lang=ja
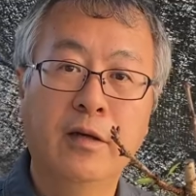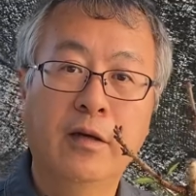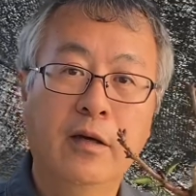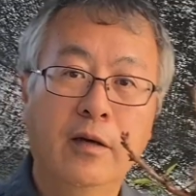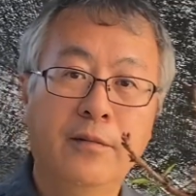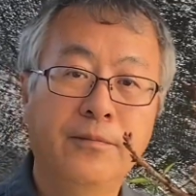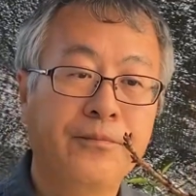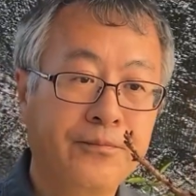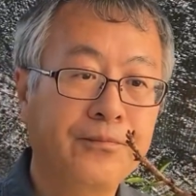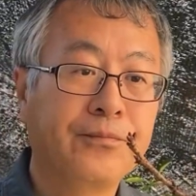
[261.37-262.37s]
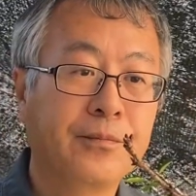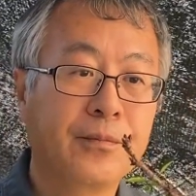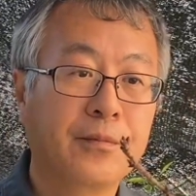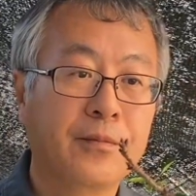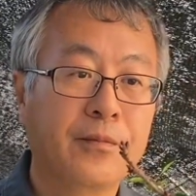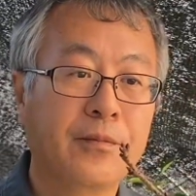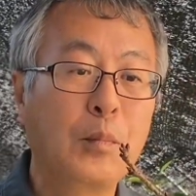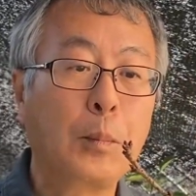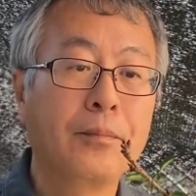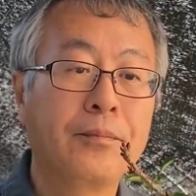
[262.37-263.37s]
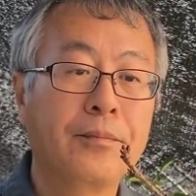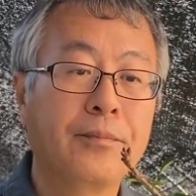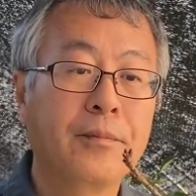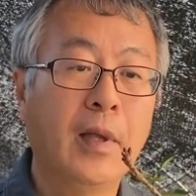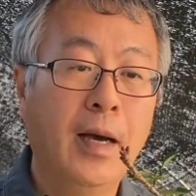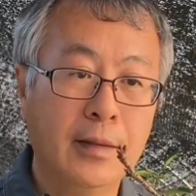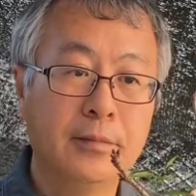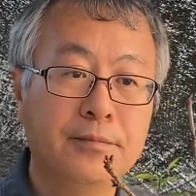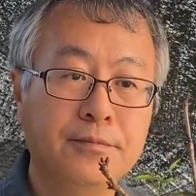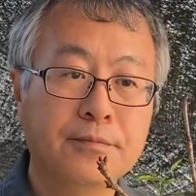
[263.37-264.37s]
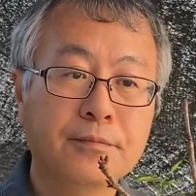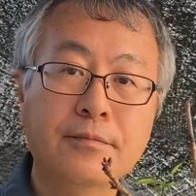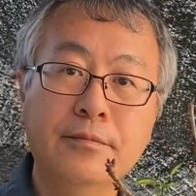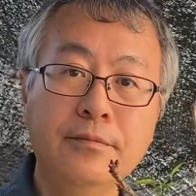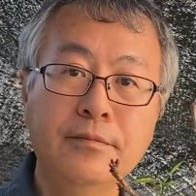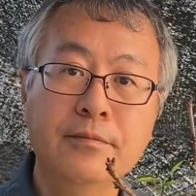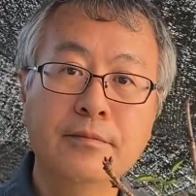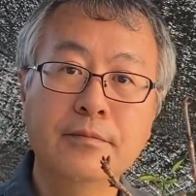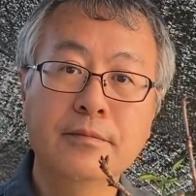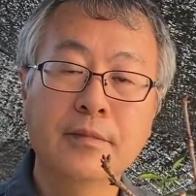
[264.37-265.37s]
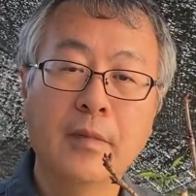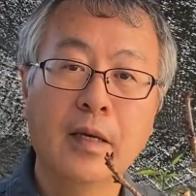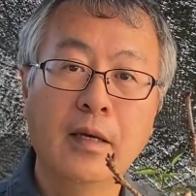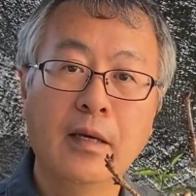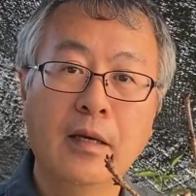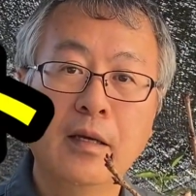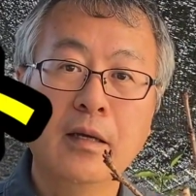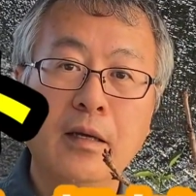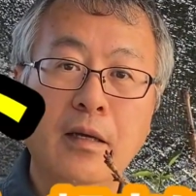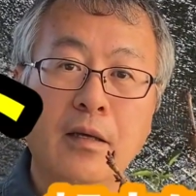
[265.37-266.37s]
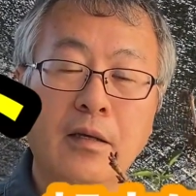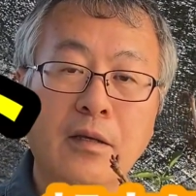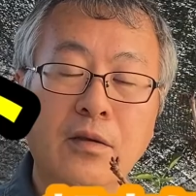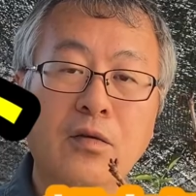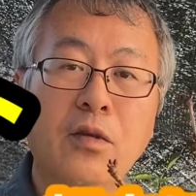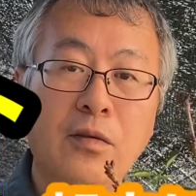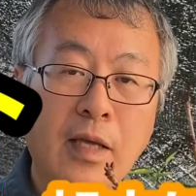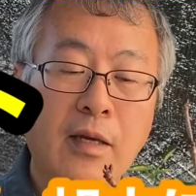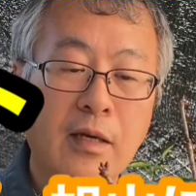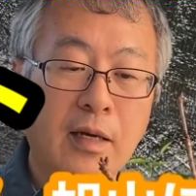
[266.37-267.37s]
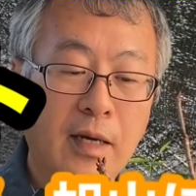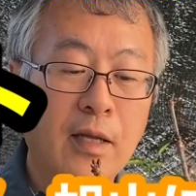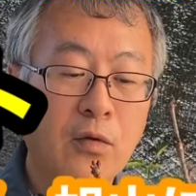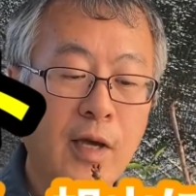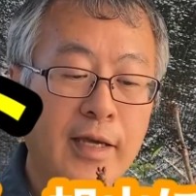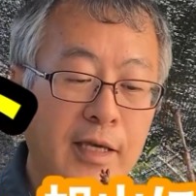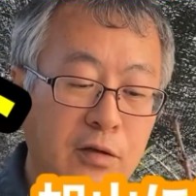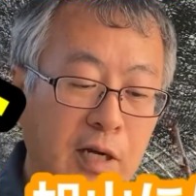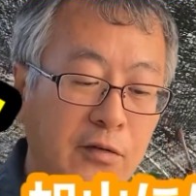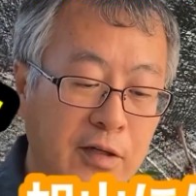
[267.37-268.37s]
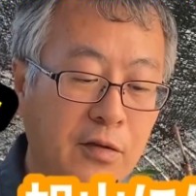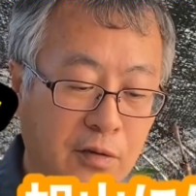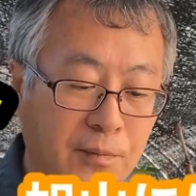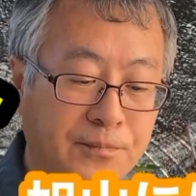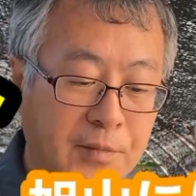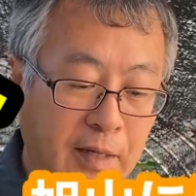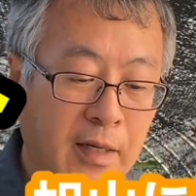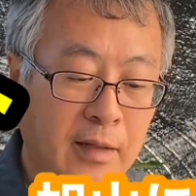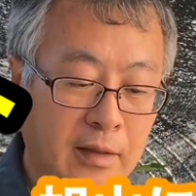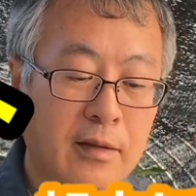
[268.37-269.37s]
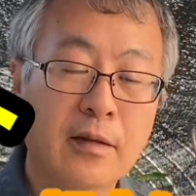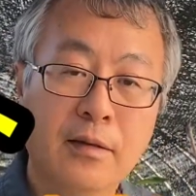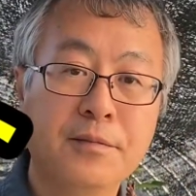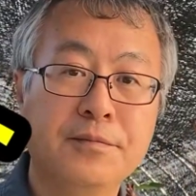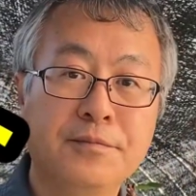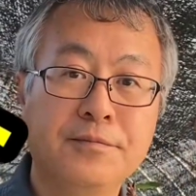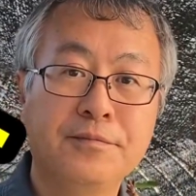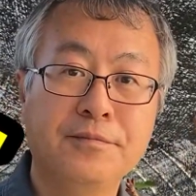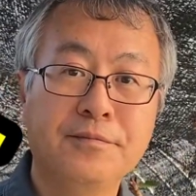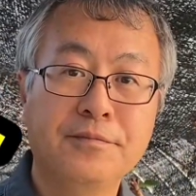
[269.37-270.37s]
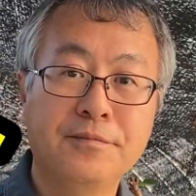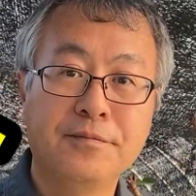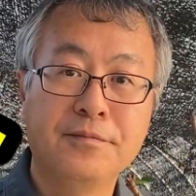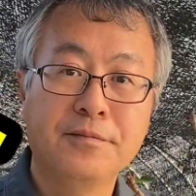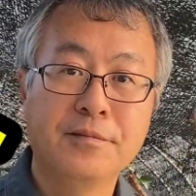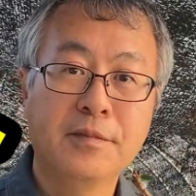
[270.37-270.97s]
じゃあ、盆栽桜、異彩桜、旭山には肥料はあげないでください。そうですね。で、あの、液肥ぐらいはいいですよ。で、はい、剪定は5月。